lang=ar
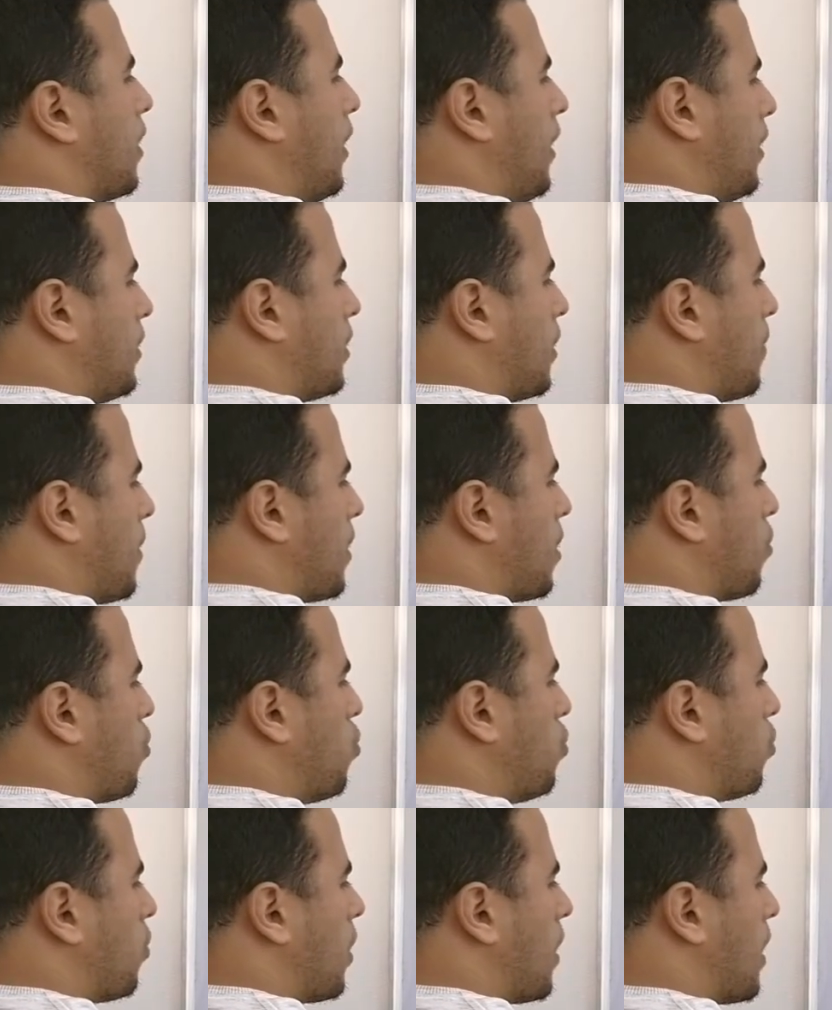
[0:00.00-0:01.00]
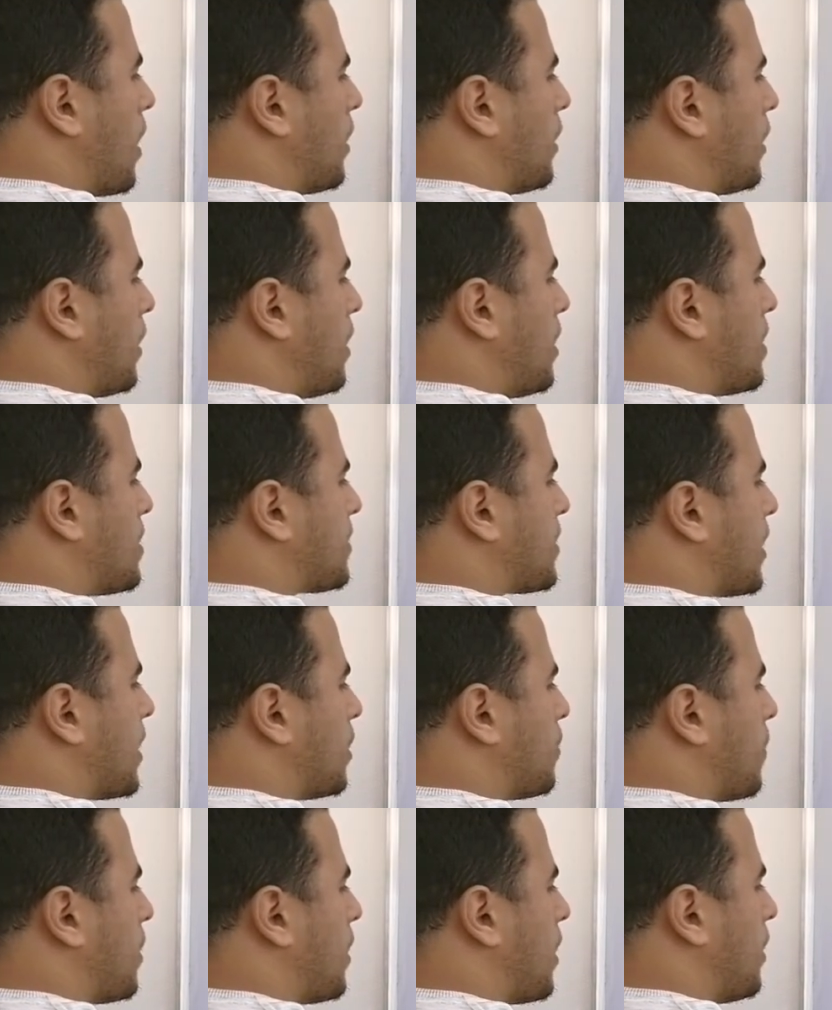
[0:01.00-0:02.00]
عندما يؤول ان الى
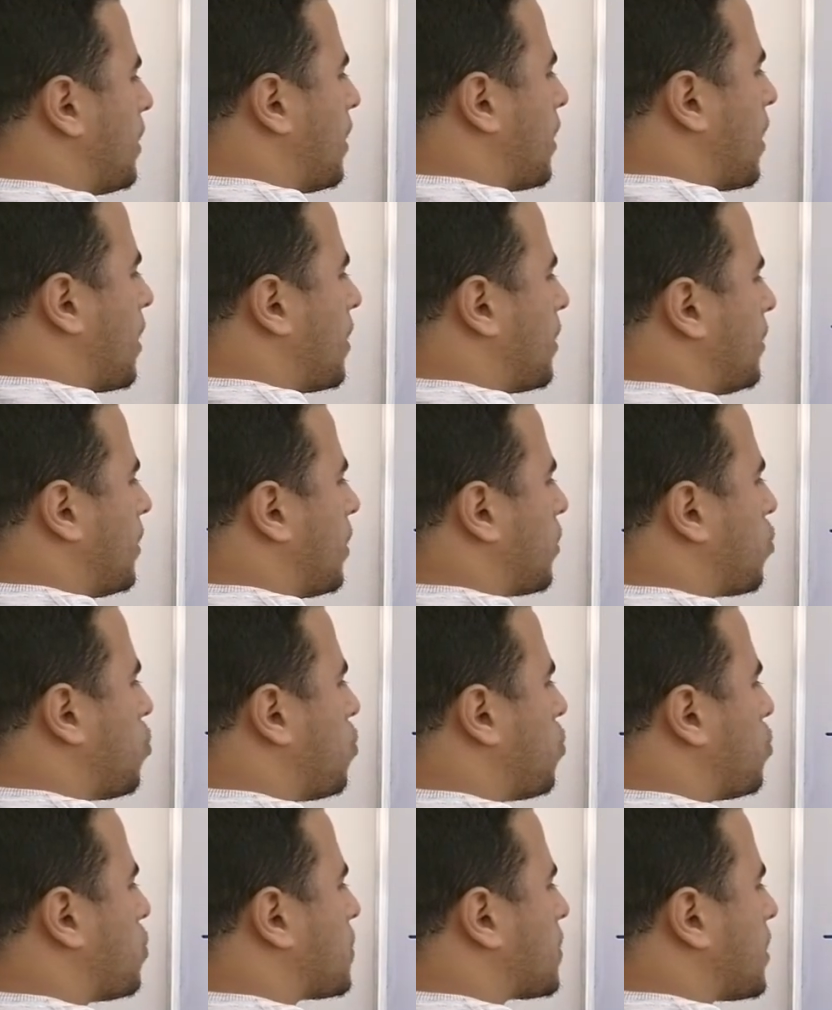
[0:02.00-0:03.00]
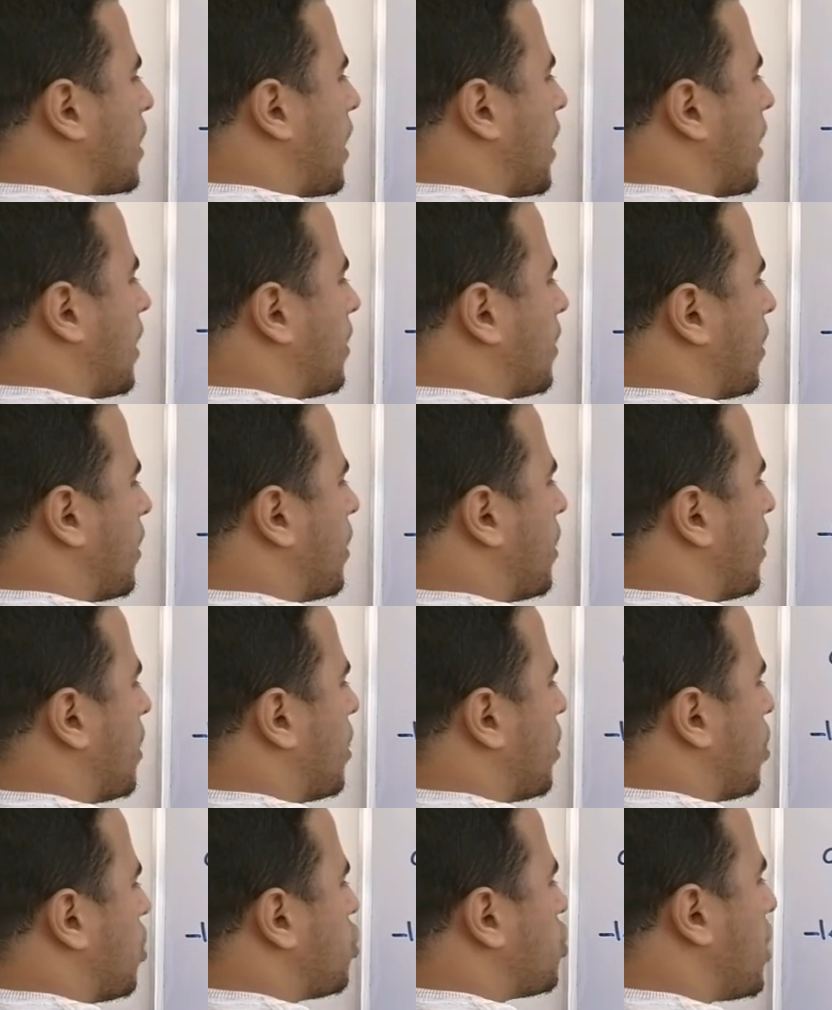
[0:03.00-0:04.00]
زائد ما لا نهايه ديال كيو اس ان
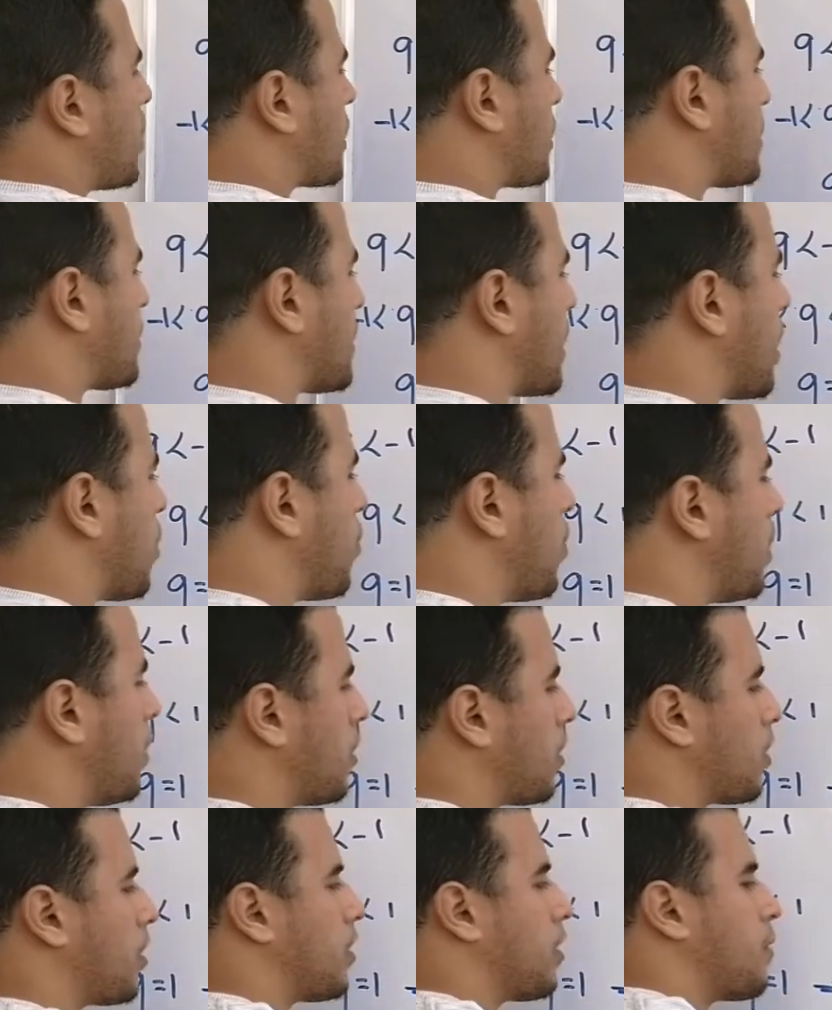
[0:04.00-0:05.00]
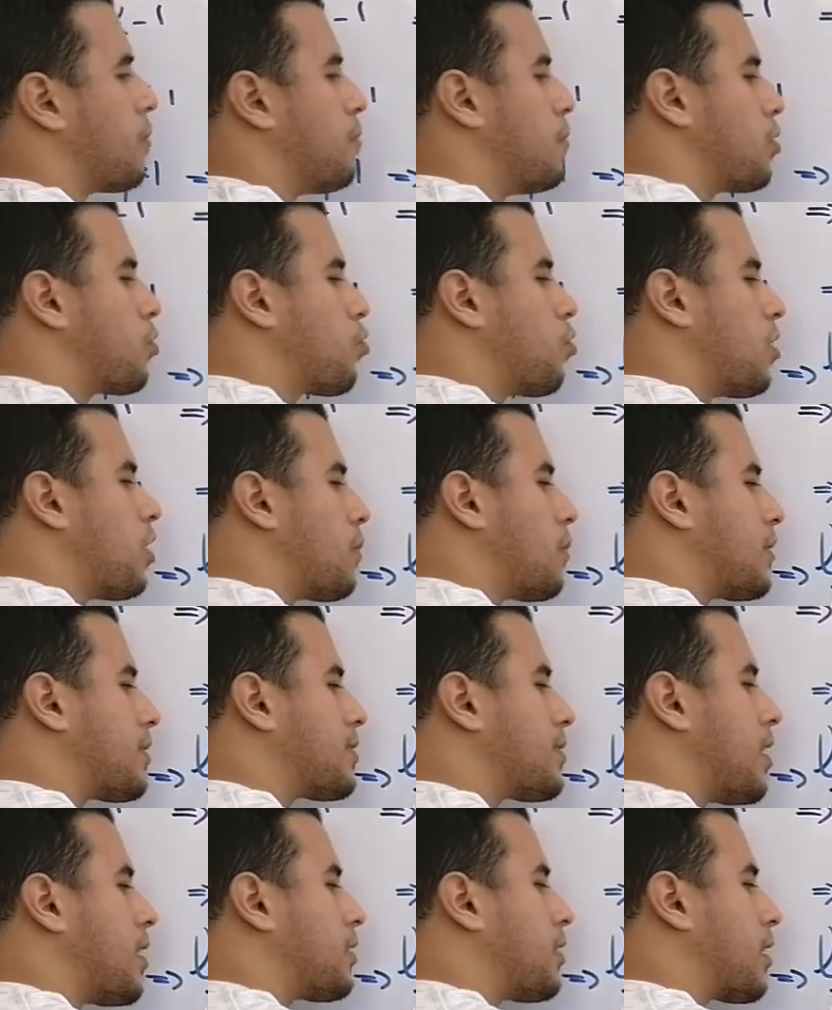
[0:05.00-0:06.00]
شحال كتساوي بكل
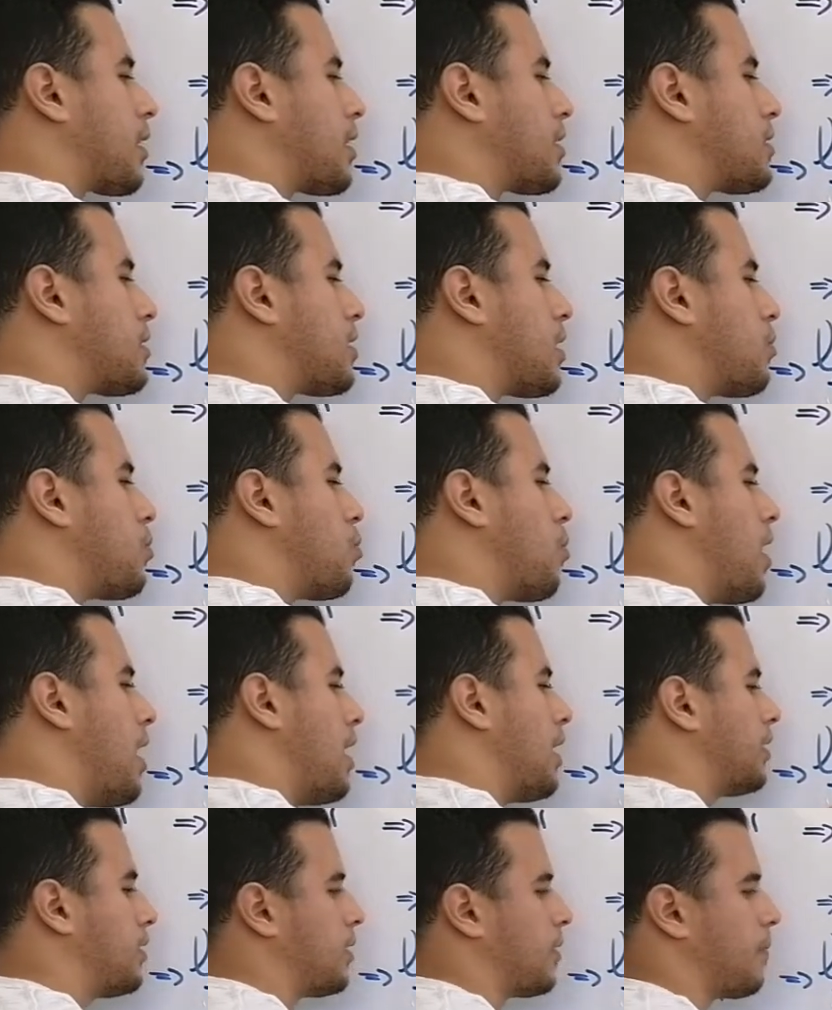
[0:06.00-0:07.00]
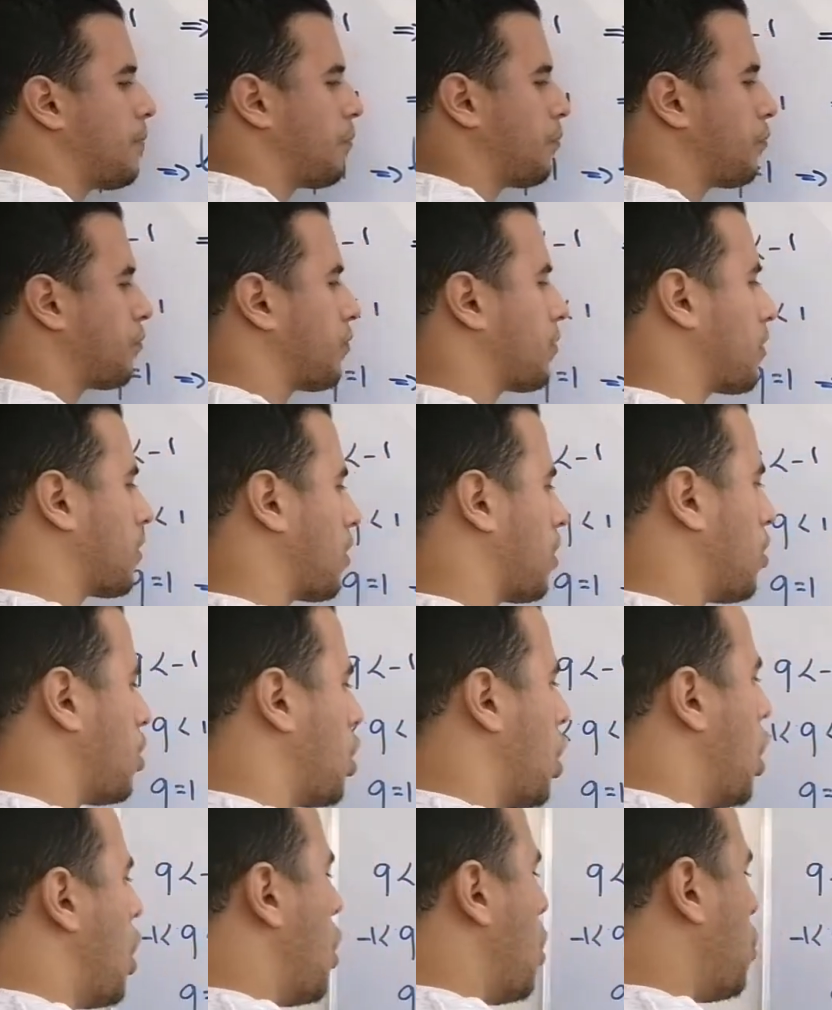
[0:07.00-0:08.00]
بساطة كتساوي واحد
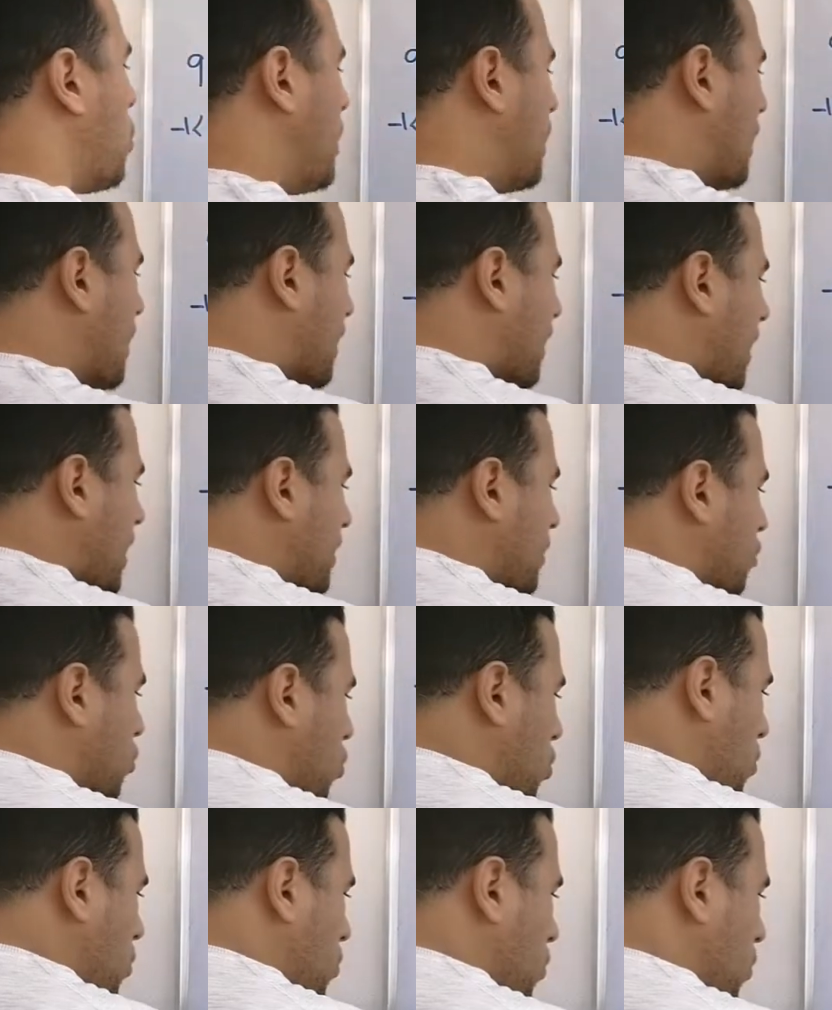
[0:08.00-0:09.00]
وإلا كان كو